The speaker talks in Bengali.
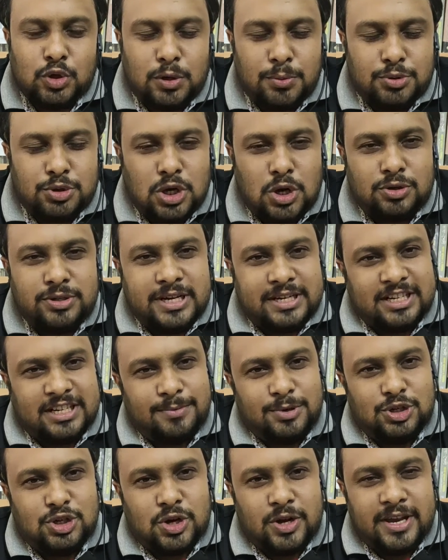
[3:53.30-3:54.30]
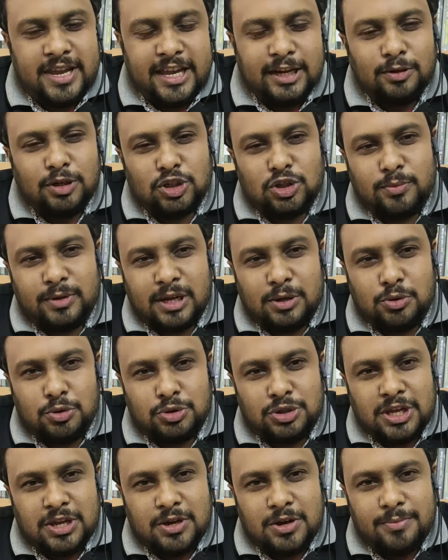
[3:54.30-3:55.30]
খুব সহজ একটি বিষয় এগুলো তোমাকে
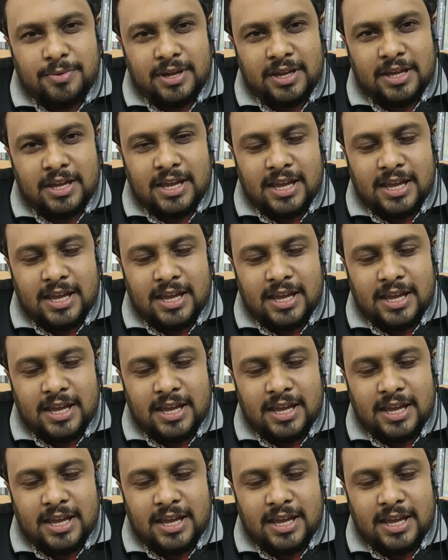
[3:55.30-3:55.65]
করতেই হবে